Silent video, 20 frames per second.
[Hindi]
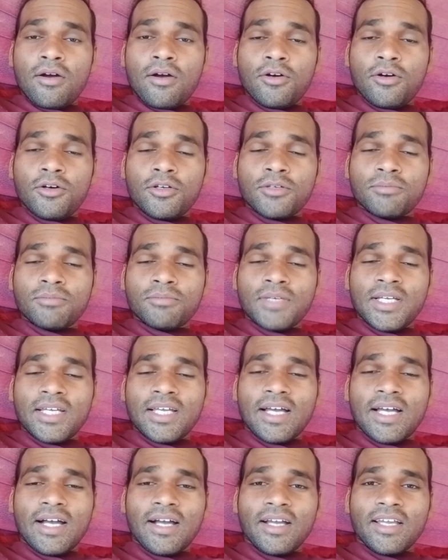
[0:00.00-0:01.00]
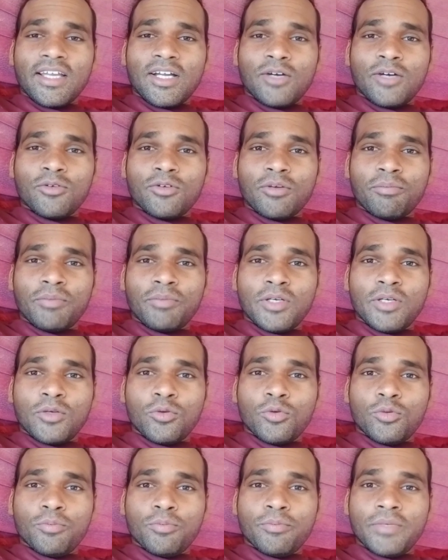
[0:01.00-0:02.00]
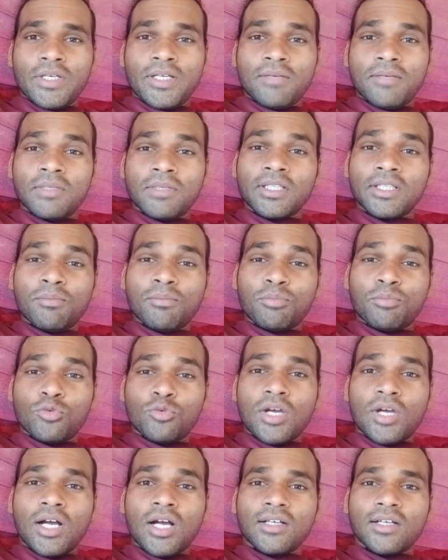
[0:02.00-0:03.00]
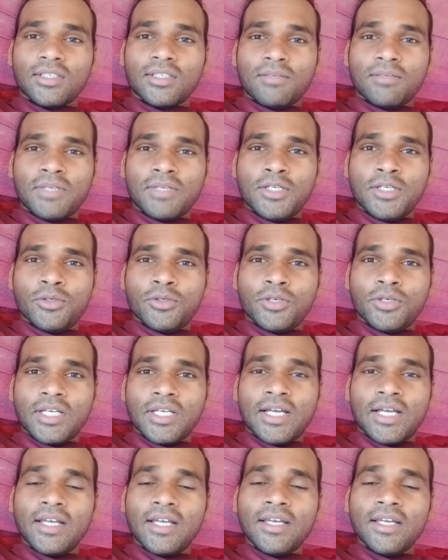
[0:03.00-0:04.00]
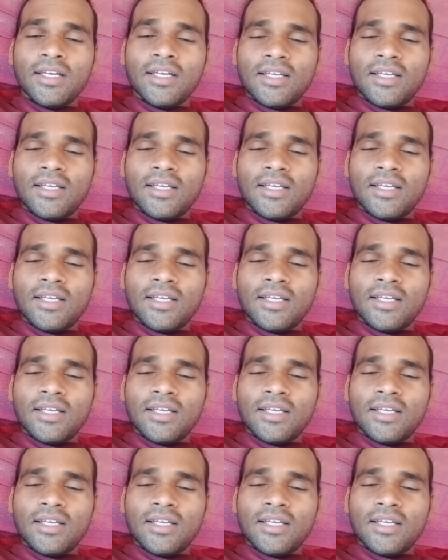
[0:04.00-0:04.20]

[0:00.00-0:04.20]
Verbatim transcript: और मैं आ गया हूँ अपने रूम में मतलब पूरा ख़त्म नहीं हो गया है